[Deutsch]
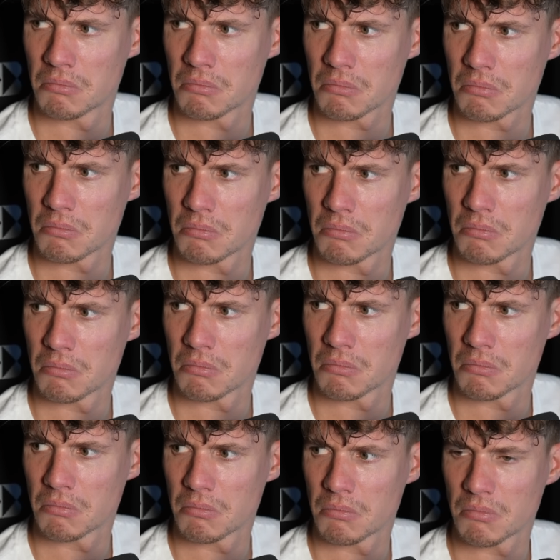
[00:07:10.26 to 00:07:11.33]
Gibt es einen
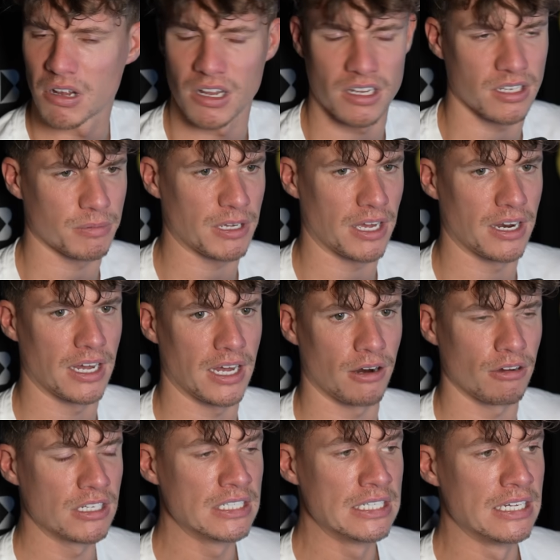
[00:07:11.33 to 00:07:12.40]
Unterschied? Ich habe keine
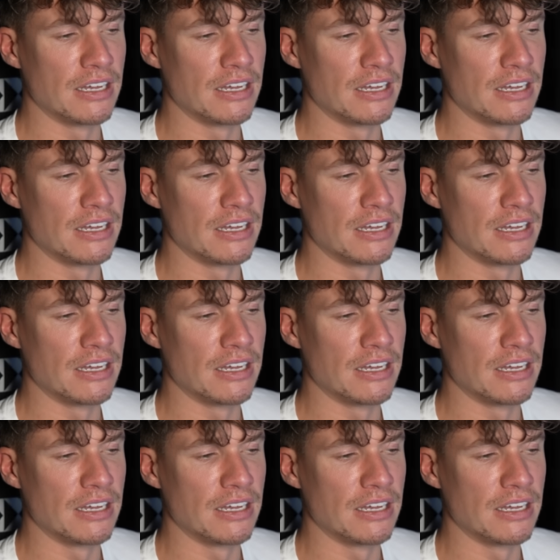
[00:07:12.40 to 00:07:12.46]
Ahnung.